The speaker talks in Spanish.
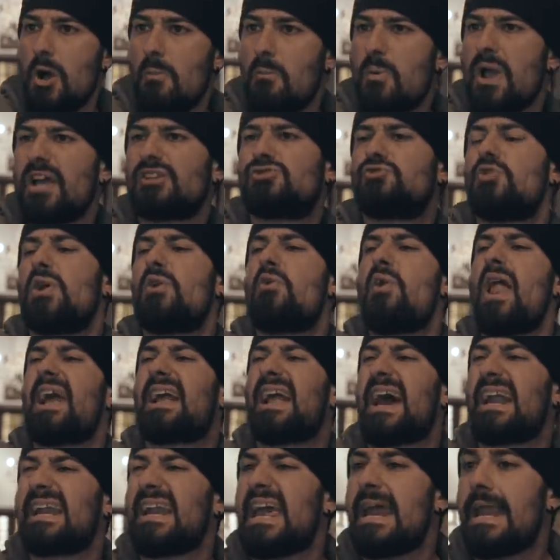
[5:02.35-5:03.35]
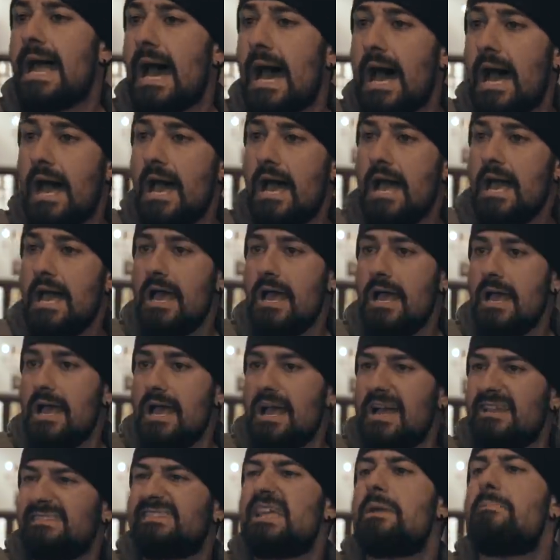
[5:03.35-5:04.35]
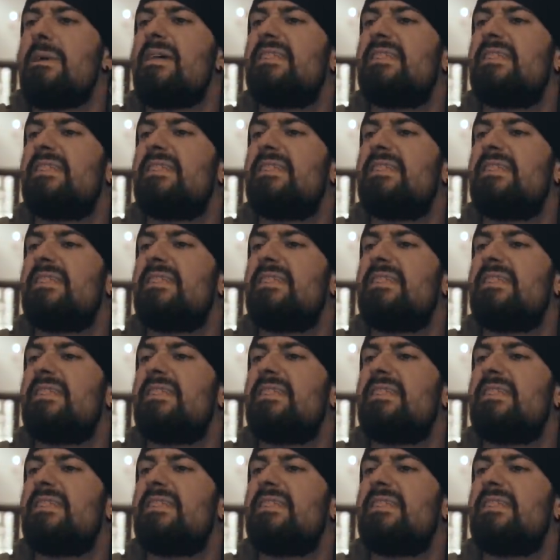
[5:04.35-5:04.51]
Voy a estudiar una carrera de